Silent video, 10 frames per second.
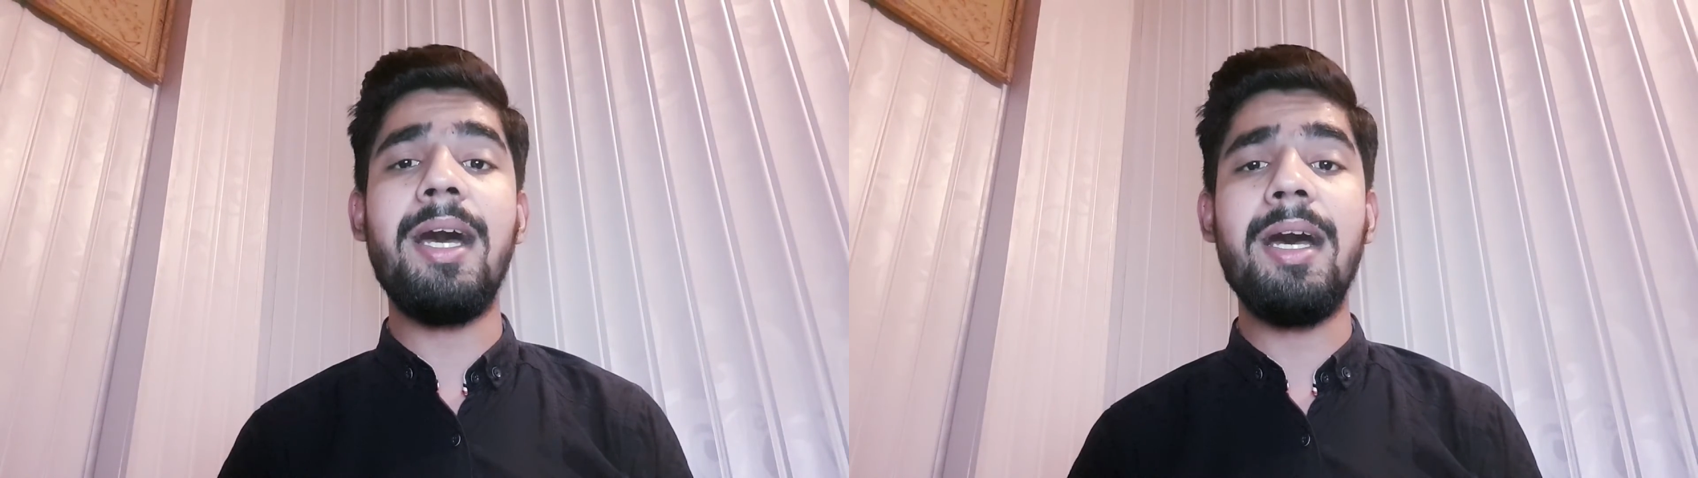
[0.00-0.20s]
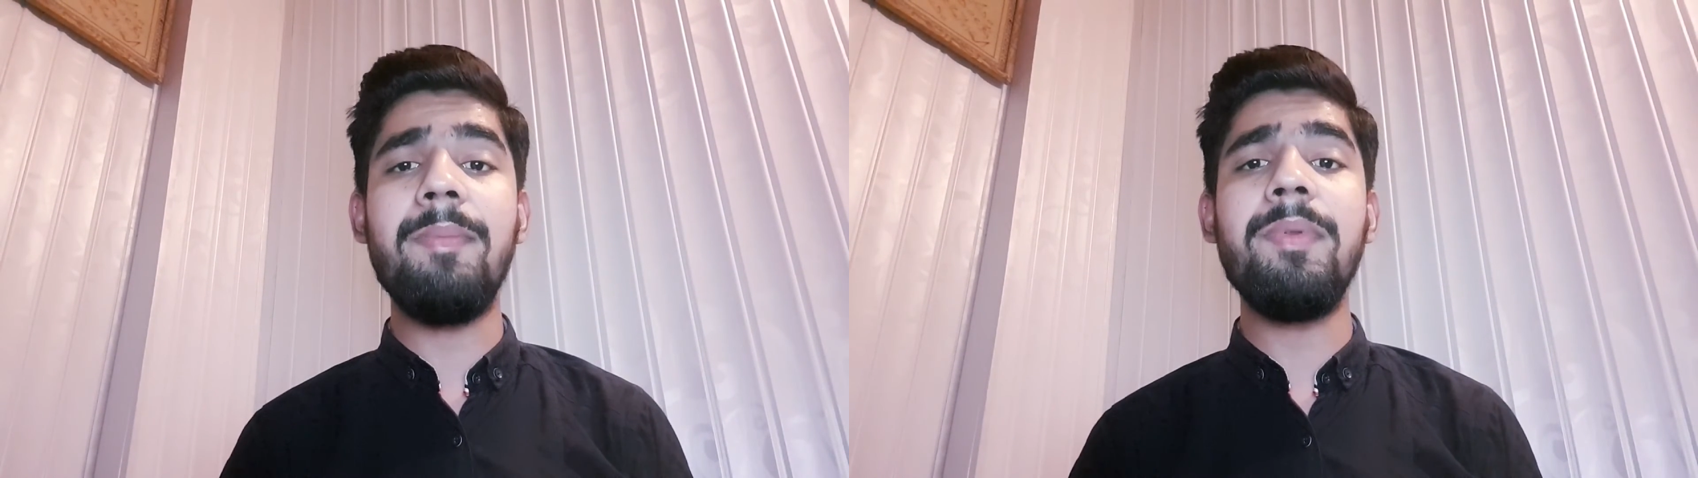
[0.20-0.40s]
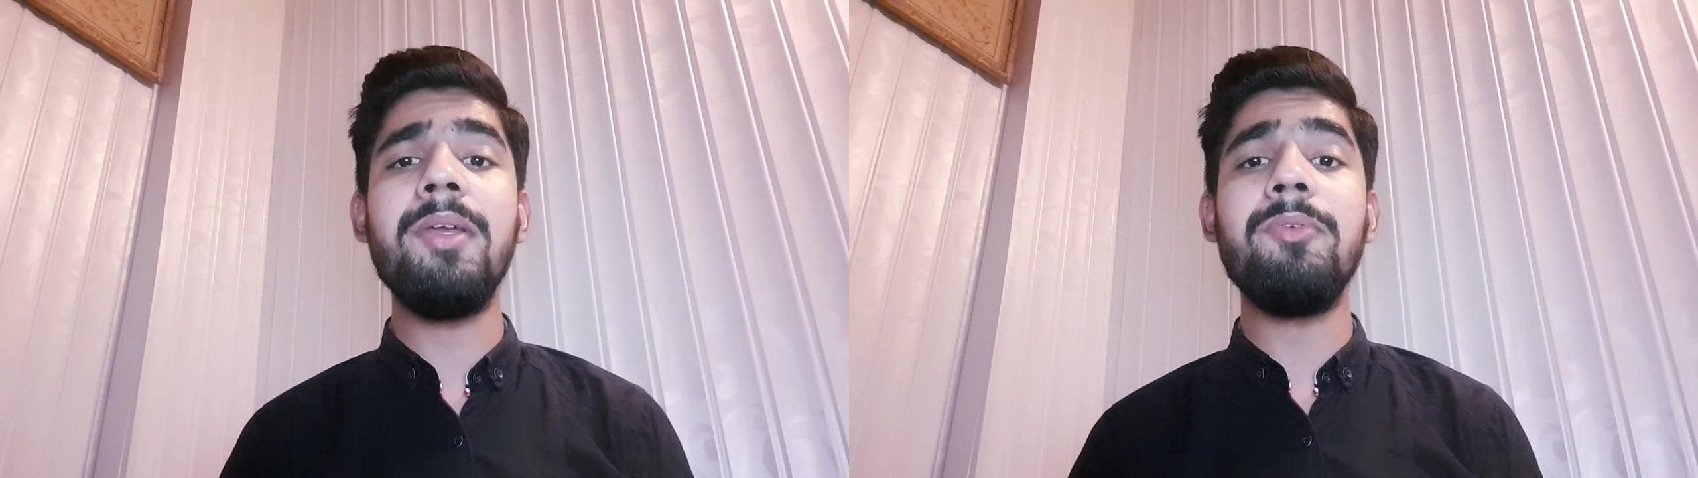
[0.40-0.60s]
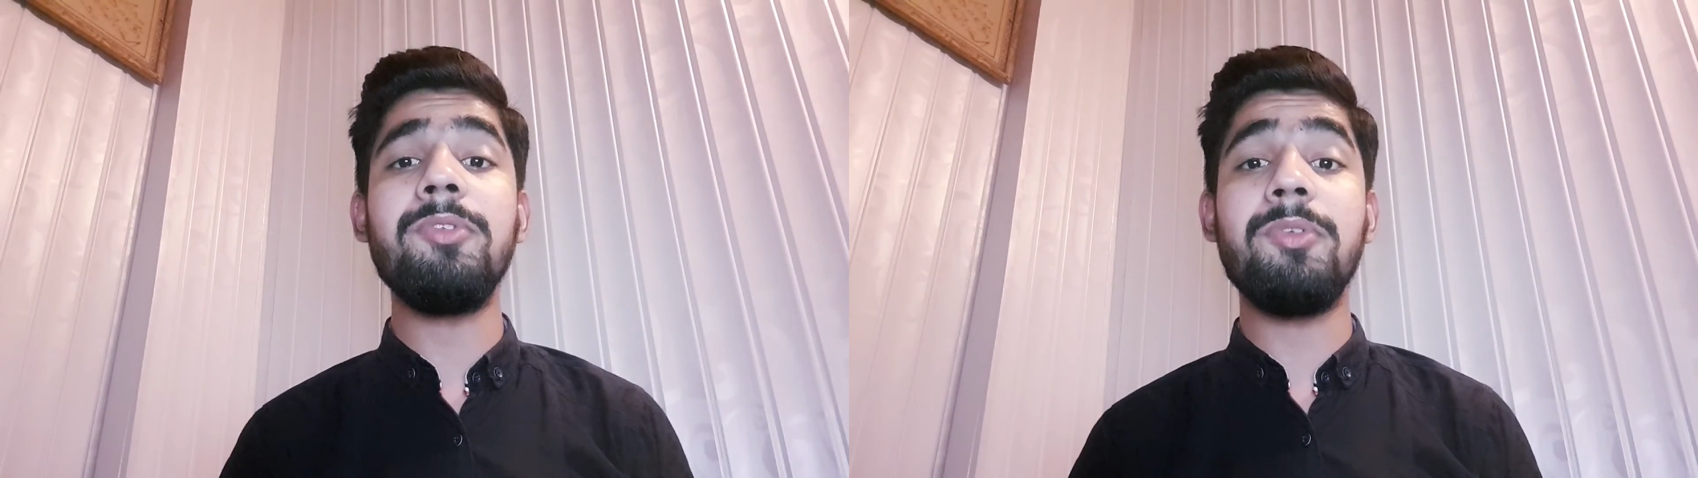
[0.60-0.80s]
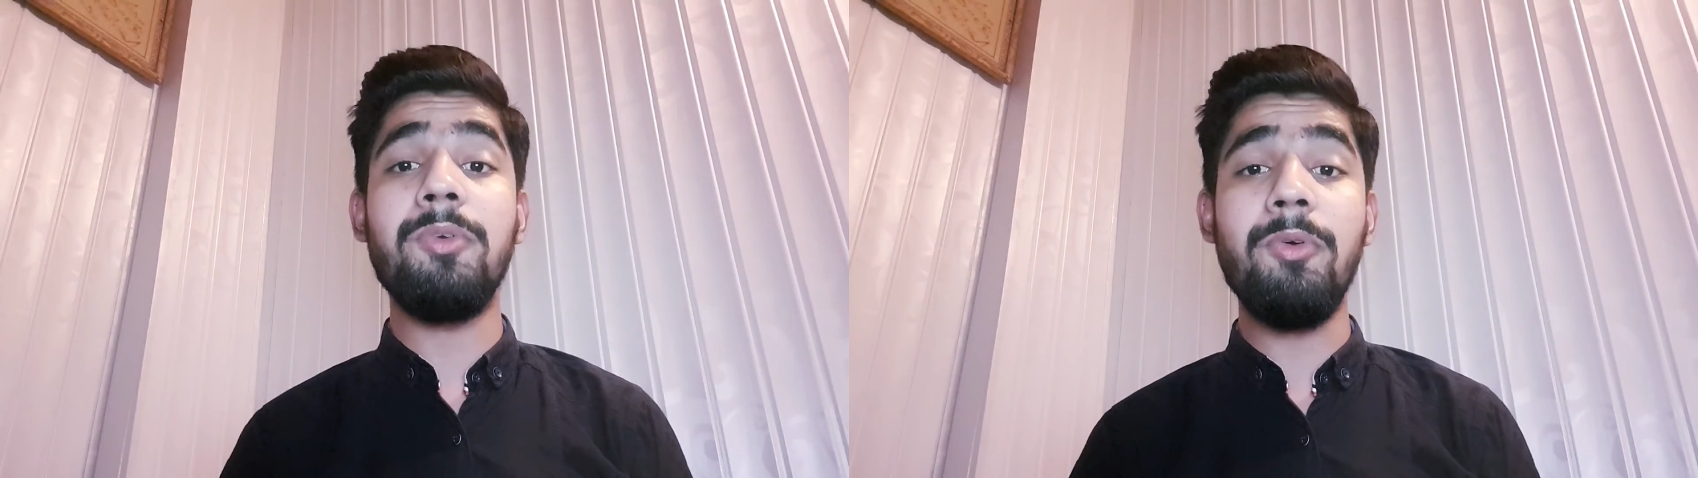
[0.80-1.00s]
आपने
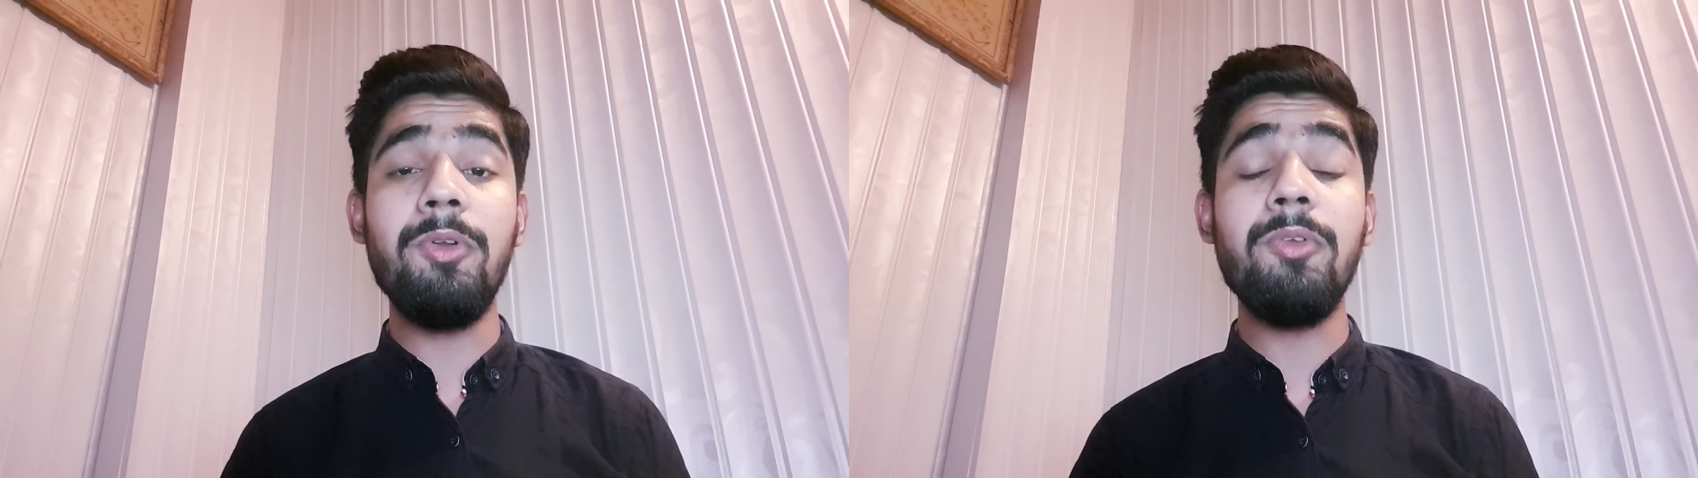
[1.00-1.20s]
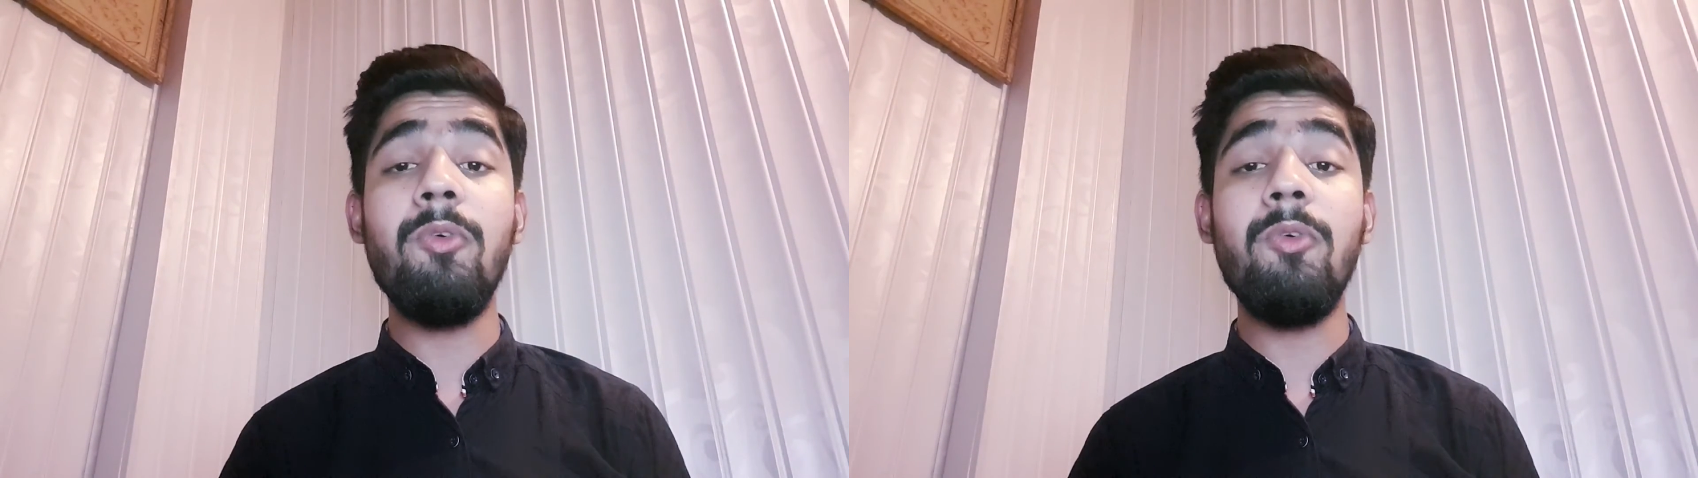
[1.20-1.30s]
उस गोल